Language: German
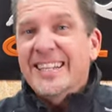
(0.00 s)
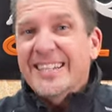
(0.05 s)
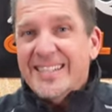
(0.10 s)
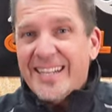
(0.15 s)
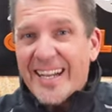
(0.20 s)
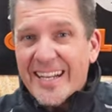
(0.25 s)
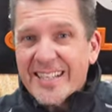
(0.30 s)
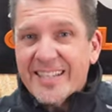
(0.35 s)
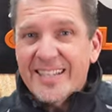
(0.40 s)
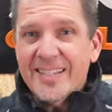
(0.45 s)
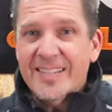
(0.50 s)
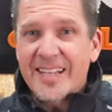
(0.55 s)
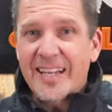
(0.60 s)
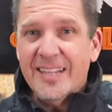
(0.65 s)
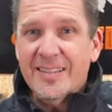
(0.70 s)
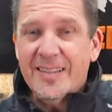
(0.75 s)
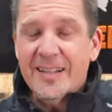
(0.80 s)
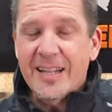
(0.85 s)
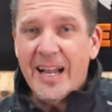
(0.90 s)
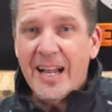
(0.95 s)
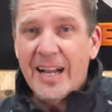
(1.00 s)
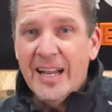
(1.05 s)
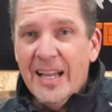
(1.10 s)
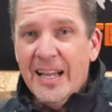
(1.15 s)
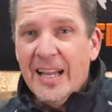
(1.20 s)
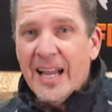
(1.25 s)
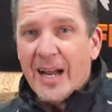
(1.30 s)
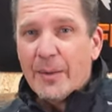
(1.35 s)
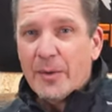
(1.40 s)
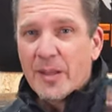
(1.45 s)
Das ist ganz klar,
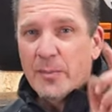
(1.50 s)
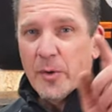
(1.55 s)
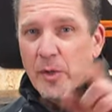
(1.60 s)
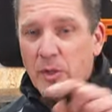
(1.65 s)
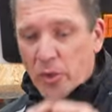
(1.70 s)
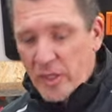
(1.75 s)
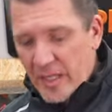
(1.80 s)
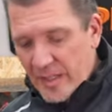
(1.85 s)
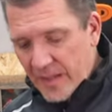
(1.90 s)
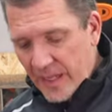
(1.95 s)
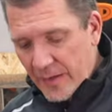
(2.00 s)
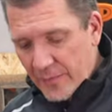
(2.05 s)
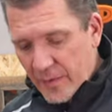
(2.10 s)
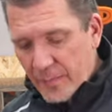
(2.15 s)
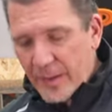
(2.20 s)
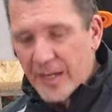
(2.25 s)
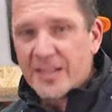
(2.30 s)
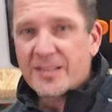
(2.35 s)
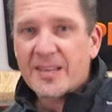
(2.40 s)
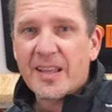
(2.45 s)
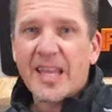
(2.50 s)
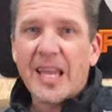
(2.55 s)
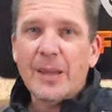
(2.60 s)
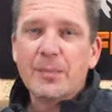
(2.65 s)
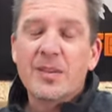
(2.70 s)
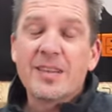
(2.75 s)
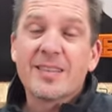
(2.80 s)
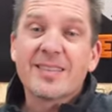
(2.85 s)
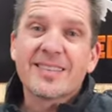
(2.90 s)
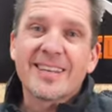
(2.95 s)
aber ich möchte euch jetzt einfach mal das
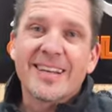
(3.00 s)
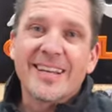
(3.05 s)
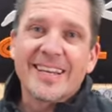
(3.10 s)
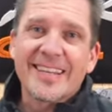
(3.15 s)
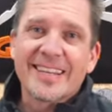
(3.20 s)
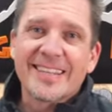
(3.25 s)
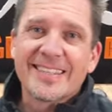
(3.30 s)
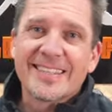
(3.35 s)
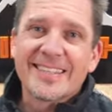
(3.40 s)
Ergebnis zeigen.